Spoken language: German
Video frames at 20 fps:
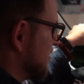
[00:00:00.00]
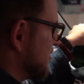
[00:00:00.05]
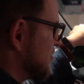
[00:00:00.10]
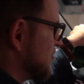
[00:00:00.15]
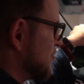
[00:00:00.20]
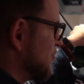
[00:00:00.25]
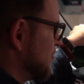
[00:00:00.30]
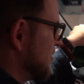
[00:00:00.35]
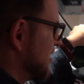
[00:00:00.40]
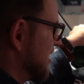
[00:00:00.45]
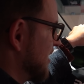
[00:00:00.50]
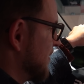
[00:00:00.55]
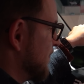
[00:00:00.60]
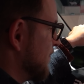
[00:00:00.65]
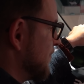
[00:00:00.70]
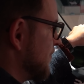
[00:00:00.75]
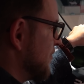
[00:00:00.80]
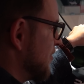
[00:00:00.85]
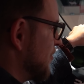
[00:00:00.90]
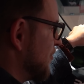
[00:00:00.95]

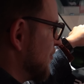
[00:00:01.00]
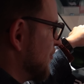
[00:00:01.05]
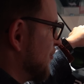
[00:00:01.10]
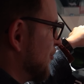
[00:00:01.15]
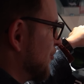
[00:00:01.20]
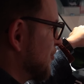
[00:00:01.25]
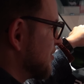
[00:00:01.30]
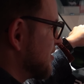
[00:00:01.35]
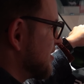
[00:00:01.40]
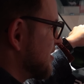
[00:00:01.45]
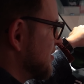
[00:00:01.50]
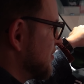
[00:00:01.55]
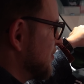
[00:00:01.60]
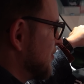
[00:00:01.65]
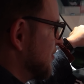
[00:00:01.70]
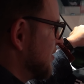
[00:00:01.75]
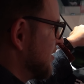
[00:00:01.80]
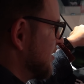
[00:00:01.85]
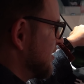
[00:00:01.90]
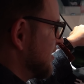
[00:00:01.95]
zudem
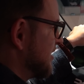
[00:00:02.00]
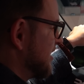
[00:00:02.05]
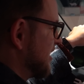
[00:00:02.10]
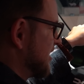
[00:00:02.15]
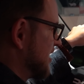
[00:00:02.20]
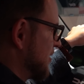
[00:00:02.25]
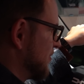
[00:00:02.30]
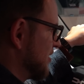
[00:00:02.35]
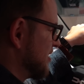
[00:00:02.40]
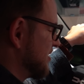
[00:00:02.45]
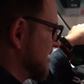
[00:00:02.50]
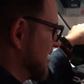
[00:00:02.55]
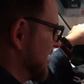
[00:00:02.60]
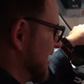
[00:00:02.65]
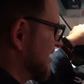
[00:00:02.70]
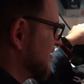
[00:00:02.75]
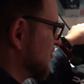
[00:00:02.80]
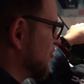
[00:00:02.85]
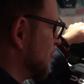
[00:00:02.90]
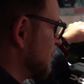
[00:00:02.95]
Funktionen, ich gehe mal ins
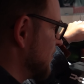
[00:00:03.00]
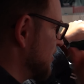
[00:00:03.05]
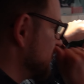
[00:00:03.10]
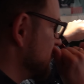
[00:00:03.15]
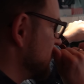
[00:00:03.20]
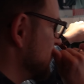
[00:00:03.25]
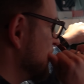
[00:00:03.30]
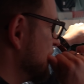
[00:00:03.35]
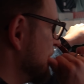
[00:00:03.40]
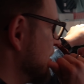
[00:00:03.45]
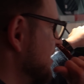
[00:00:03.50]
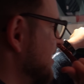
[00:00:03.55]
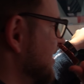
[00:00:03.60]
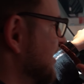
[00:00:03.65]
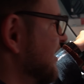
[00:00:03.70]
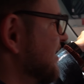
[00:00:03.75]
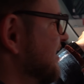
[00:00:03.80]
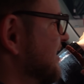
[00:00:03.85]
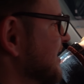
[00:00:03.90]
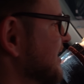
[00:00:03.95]
Elektromenü,
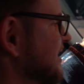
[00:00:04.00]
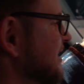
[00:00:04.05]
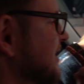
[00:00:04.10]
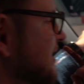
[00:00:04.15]
die